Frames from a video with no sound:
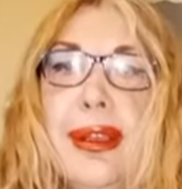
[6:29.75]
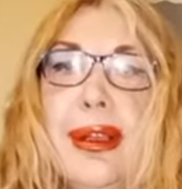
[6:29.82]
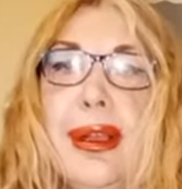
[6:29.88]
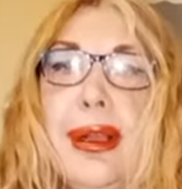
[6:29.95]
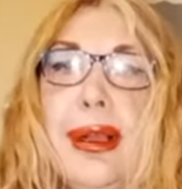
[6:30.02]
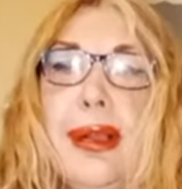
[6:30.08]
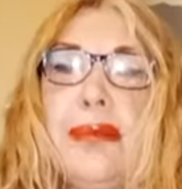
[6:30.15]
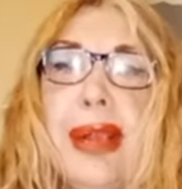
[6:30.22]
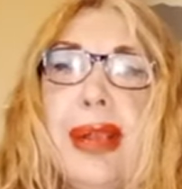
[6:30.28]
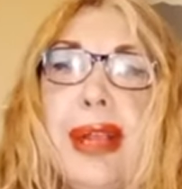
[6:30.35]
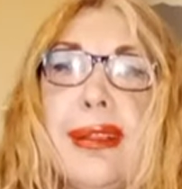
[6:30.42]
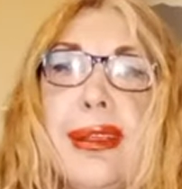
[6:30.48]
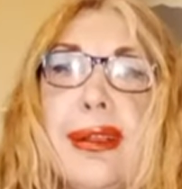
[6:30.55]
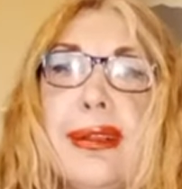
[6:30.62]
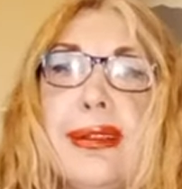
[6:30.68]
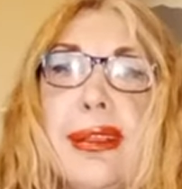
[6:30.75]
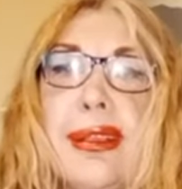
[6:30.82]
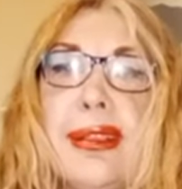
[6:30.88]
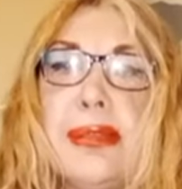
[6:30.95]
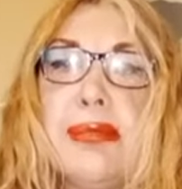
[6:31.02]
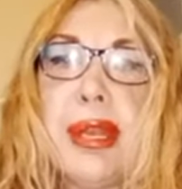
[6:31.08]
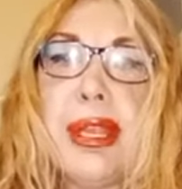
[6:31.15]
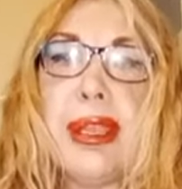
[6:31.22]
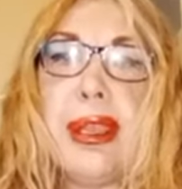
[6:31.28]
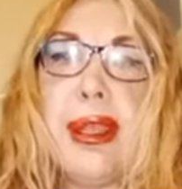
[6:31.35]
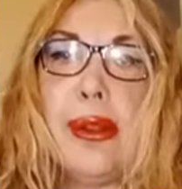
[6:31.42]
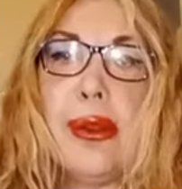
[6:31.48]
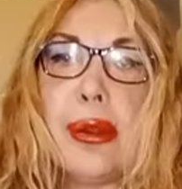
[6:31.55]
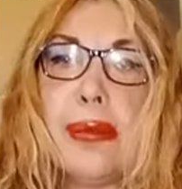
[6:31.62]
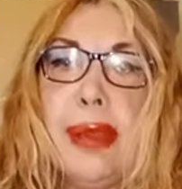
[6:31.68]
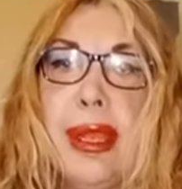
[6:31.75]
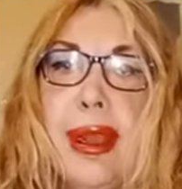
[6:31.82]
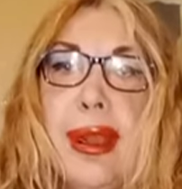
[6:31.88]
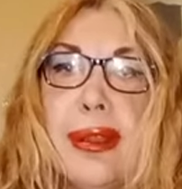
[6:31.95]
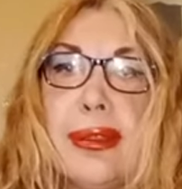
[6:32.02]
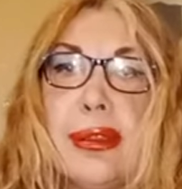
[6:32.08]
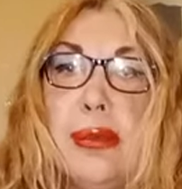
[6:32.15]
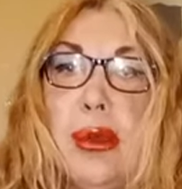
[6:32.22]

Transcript: Ha, ben de yakında İzmir'e geliyorum hayatım.